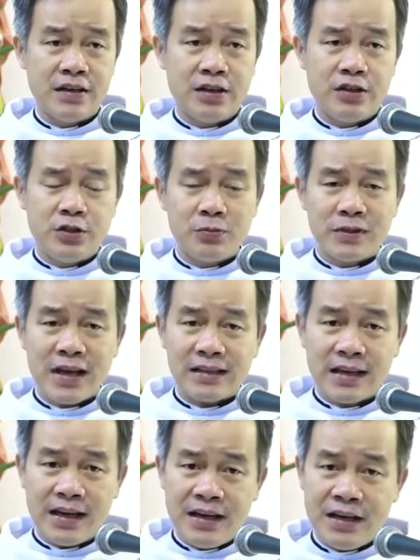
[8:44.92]
chúng ta
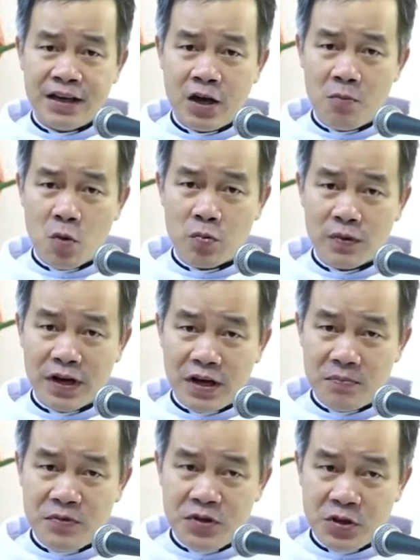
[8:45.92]
thấy có một
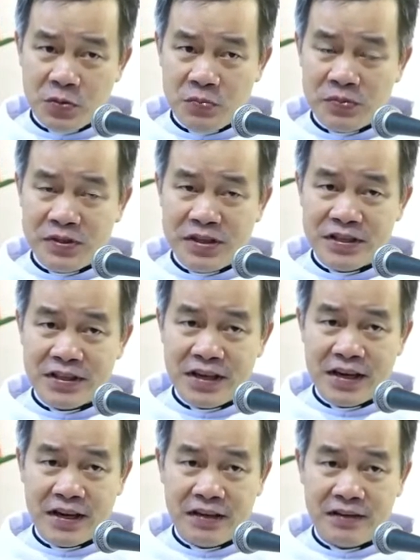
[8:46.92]
điểm chung như thế này